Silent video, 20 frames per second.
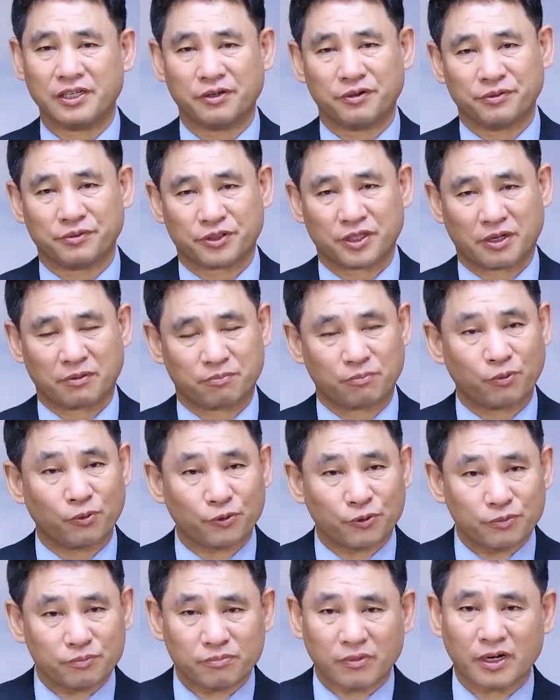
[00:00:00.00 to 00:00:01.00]
자,
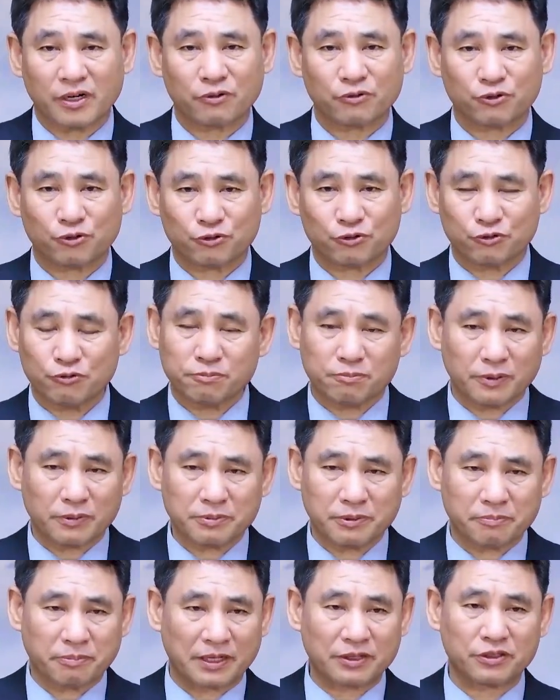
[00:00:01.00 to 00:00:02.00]
복음 말고도 율법이
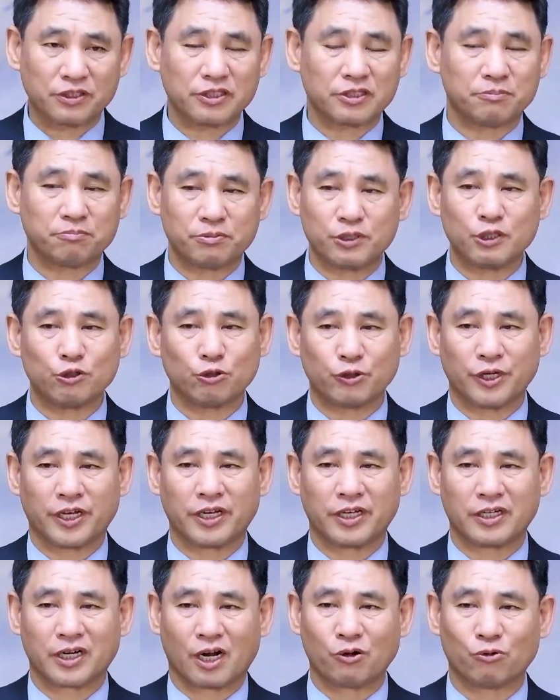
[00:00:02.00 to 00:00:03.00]
반드시
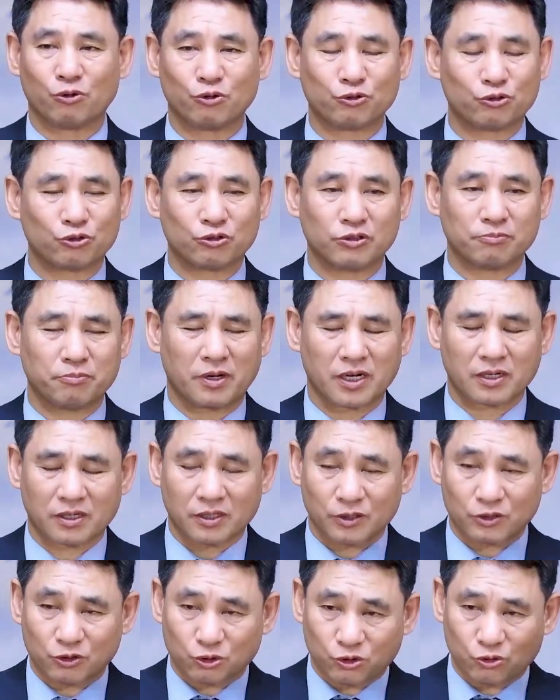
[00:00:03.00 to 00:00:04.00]
필요해라고 막
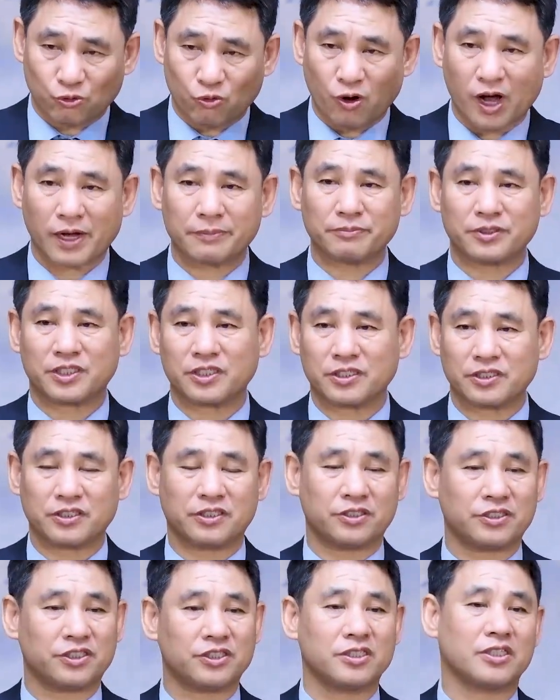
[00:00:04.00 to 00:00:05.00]
고함 지르는
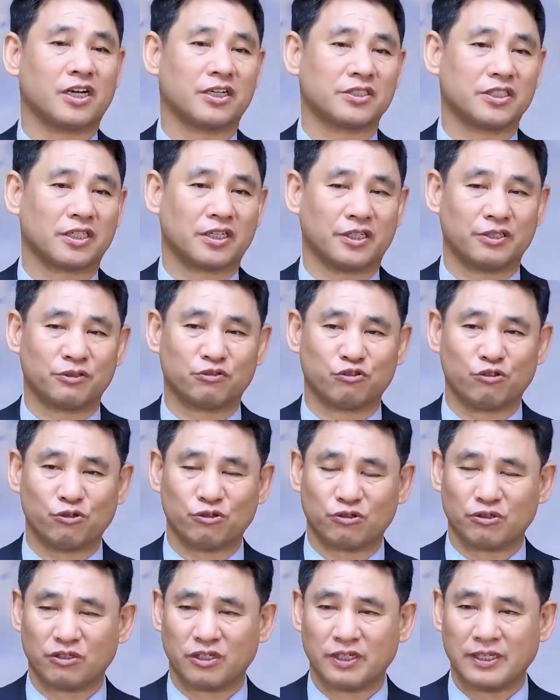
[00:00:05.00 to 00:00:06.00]
신학자가 있고
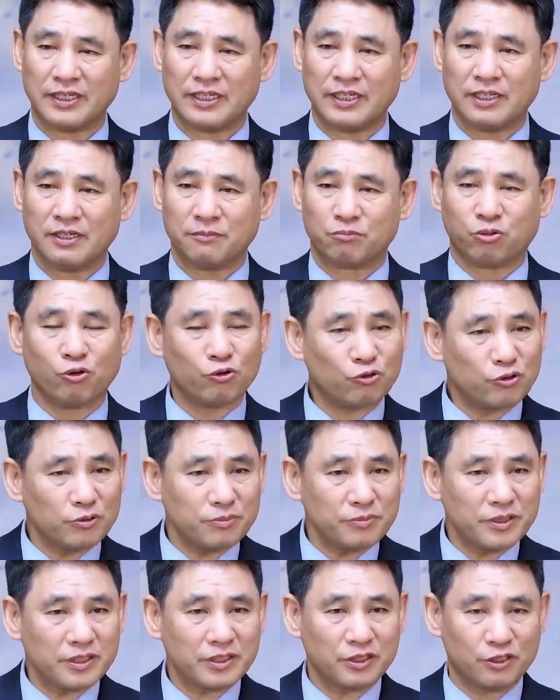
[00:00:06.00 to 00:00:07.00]
복음이
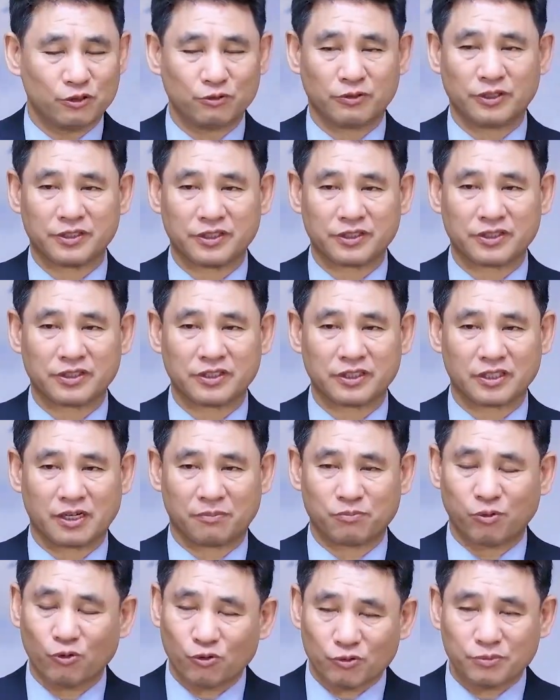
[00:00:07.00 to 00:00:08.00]
이루어졌으니까
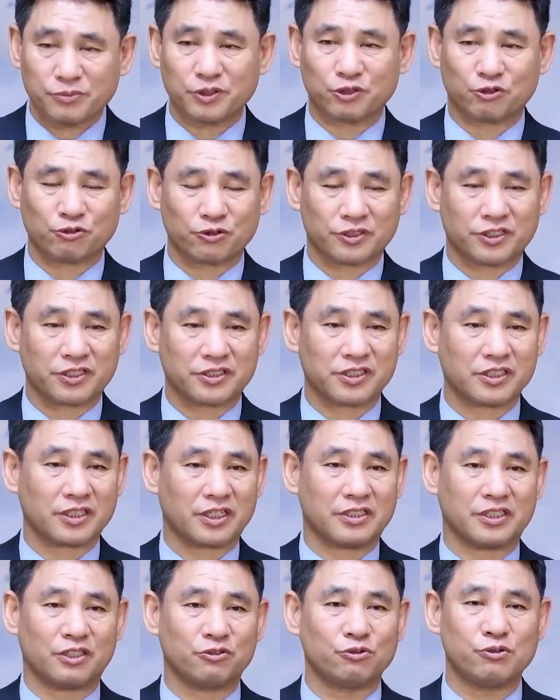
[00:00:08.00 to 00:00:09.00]
복음이 주어졌으니까
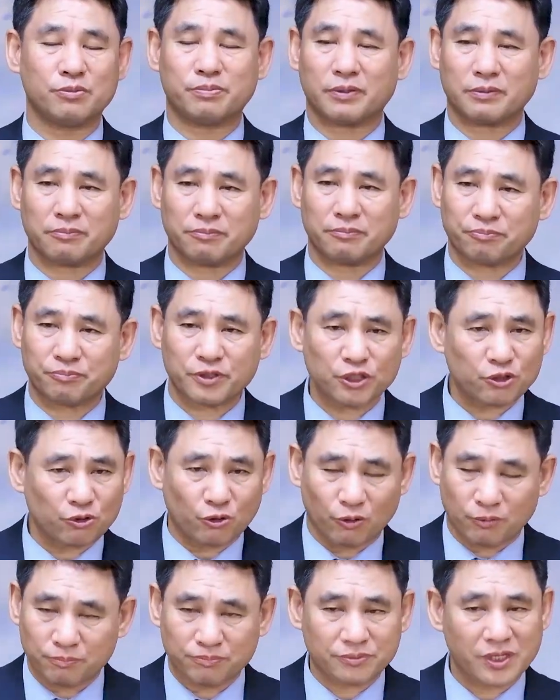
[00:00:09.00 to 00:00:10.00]
이제 율법은 필요
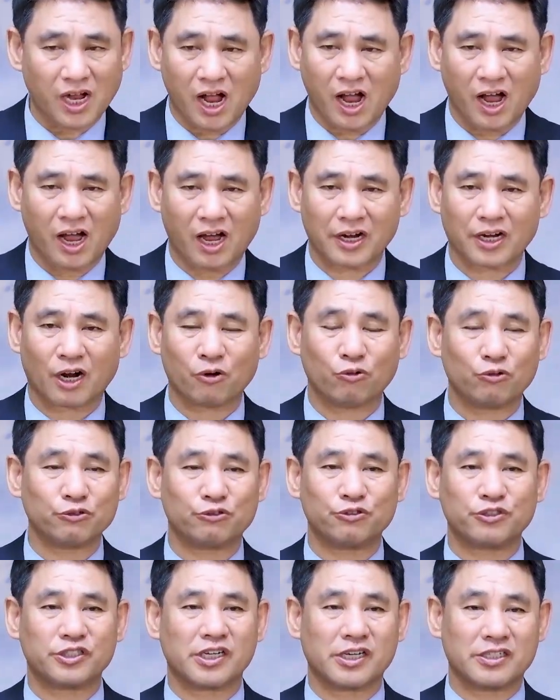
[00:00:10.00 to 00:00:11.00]
없다라고
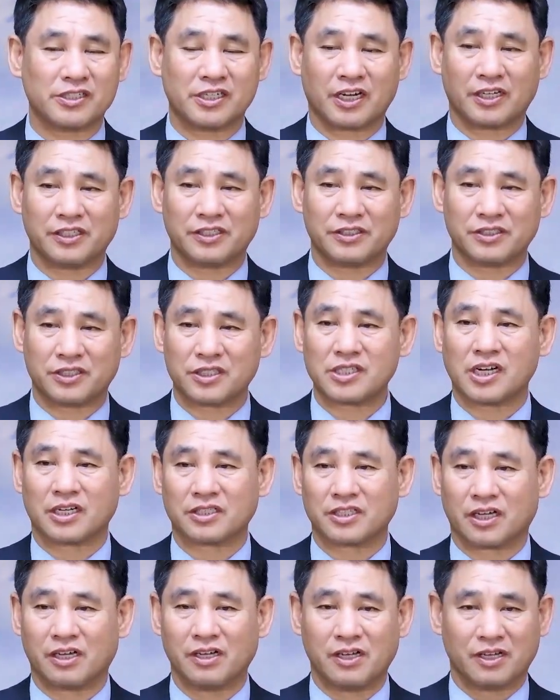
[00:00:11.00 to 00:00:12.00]
주장을 하는 신학자
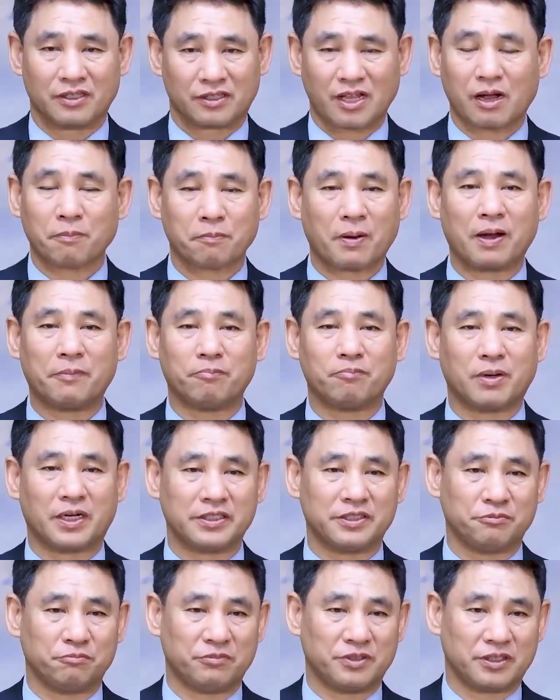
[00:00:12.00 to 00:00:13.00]
딱 반반입니다.